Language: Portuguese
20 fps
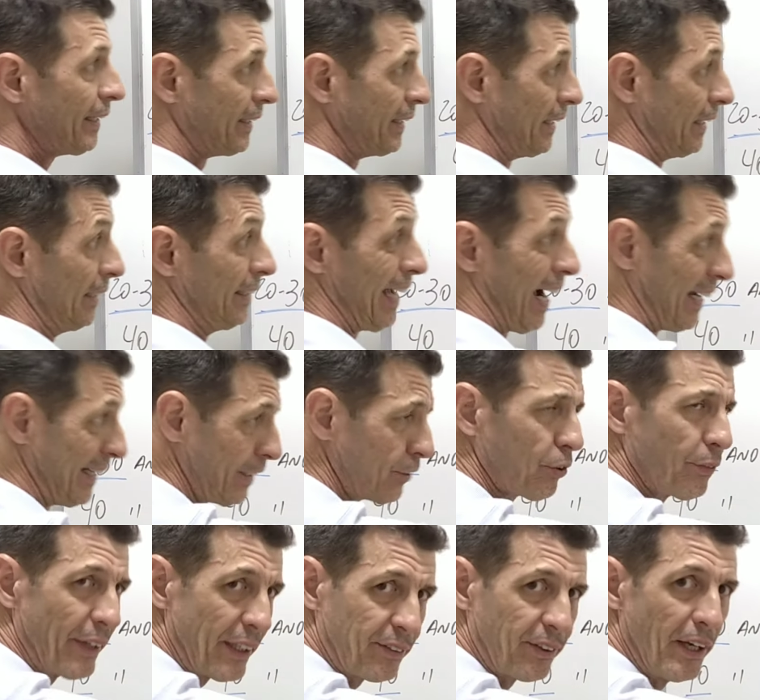Que, e aí
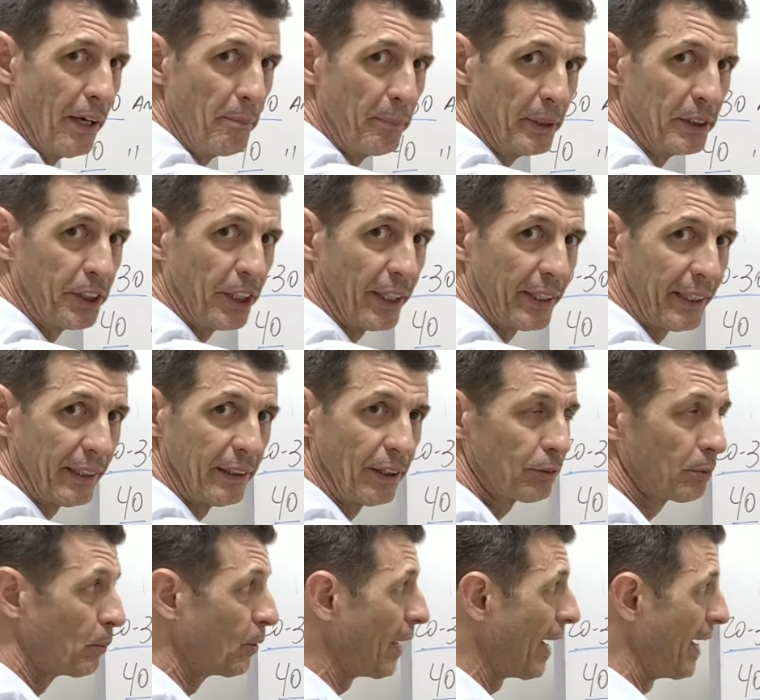isso vai se repetir aqui
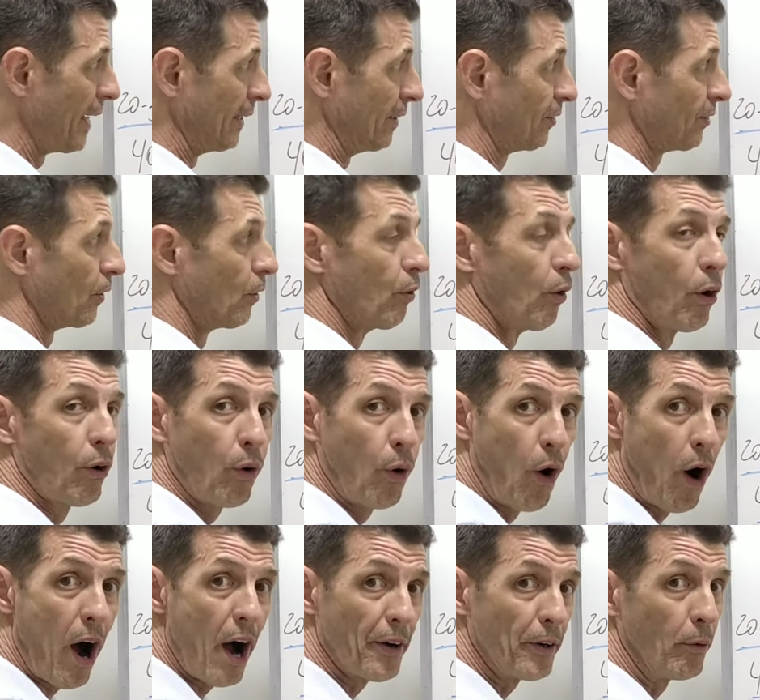nas mulheres,
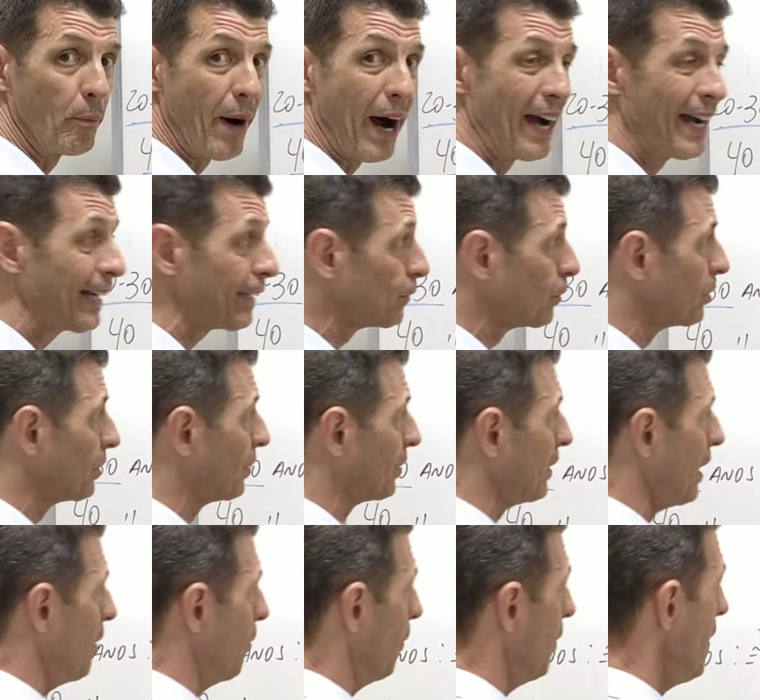ocorre uma
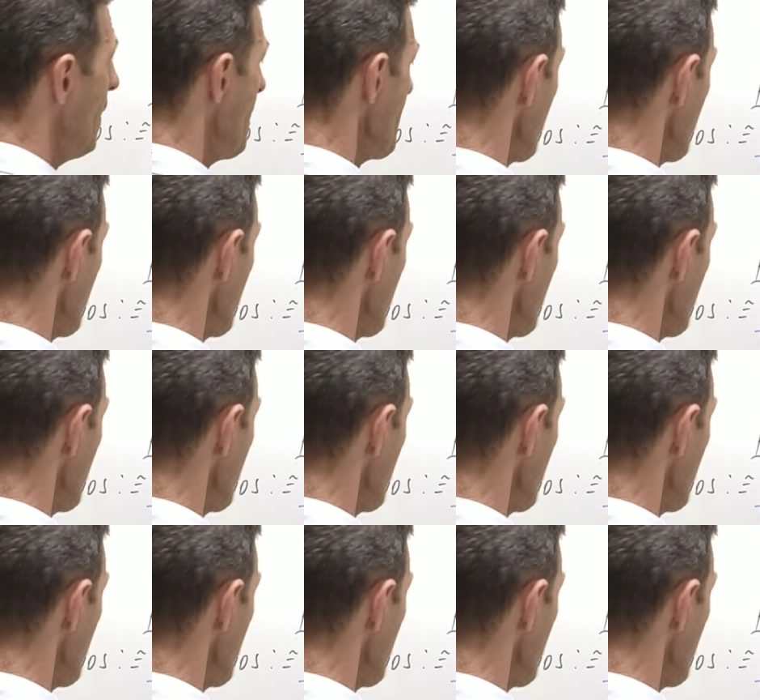redução